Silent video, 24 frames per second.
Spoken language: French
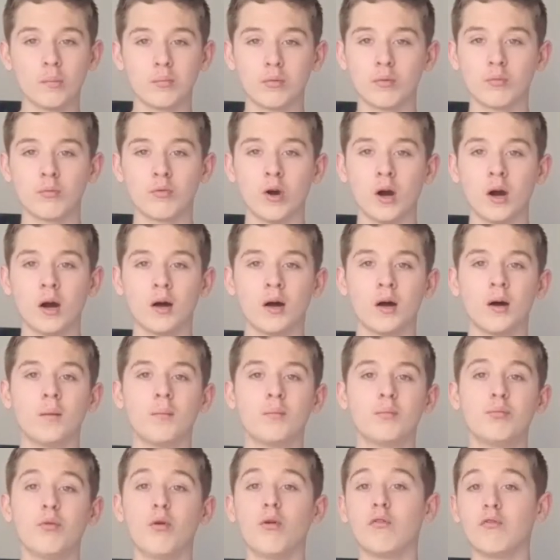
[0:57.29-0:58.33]
pour moi
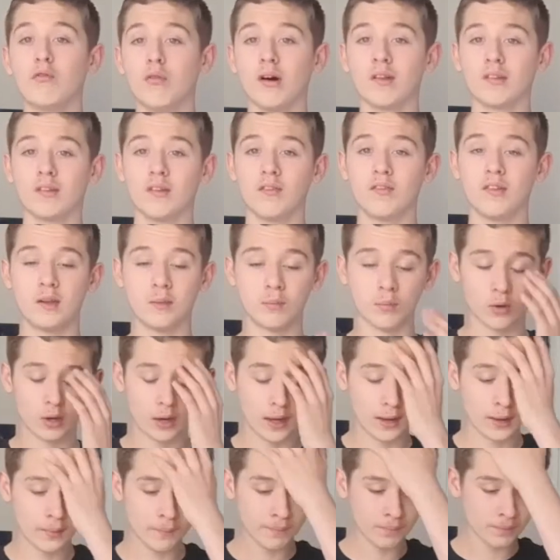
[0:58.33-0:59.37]
voir ces
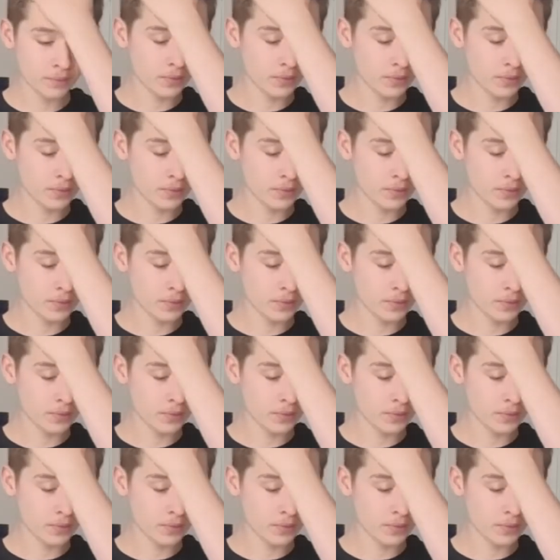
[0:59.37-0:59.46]
films-là.